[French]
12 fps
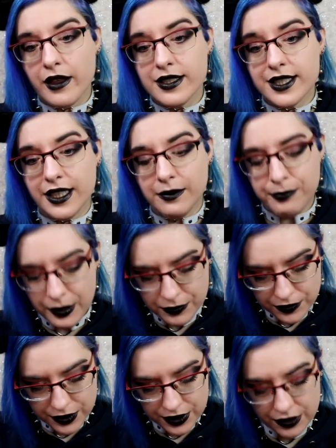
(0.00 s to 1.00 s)
c'est un pain
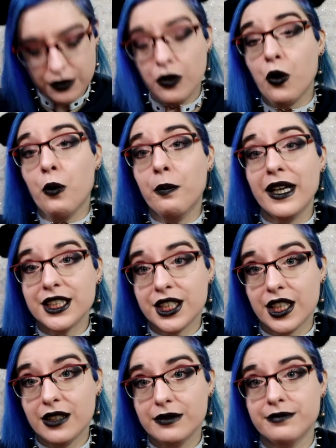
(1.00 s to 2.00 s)
moussant au
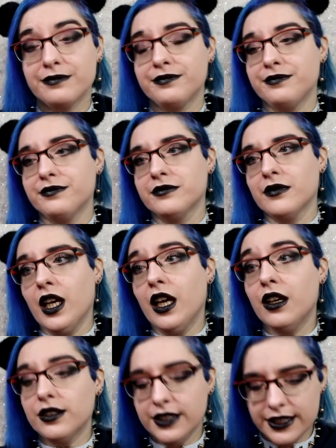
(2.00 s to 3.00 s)
matcha.
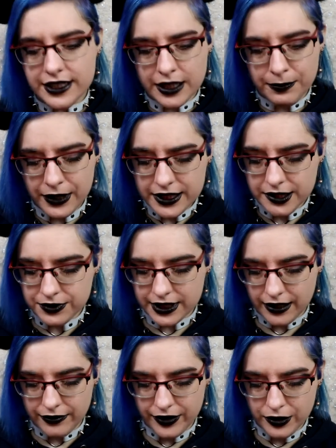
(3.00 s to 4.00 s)
Alors n'hésitez pas si vous
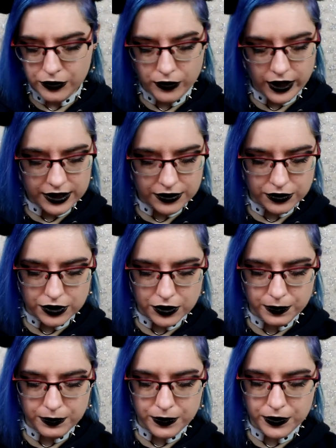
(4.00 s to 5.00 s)
savez où est-ce que je
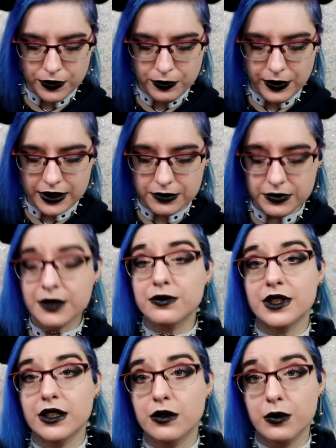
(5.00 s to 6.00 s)
peux, par exemple si
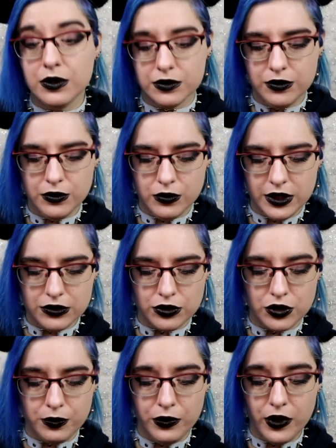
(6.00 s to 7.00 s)
vous êtes de Bordeaux, où est-ce que
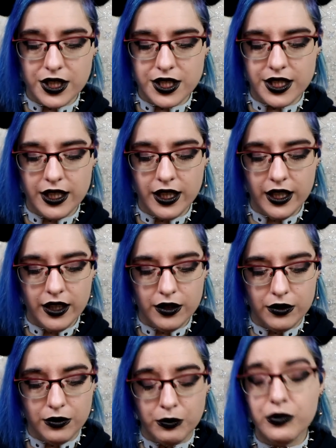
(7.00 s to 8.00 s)
je peux acheter
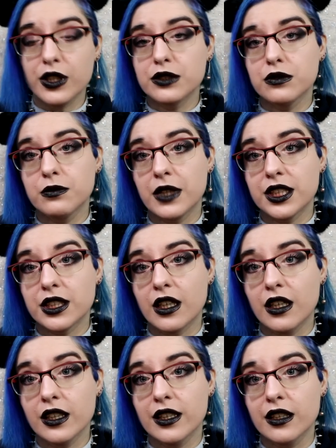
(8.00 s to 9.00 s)
une boisson
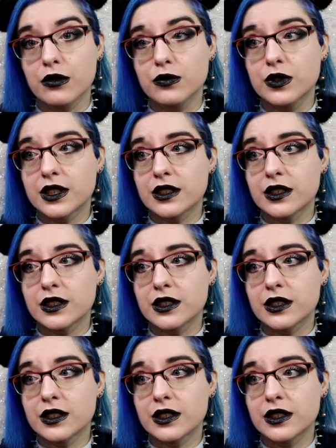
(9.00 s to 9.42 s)
matcha et ou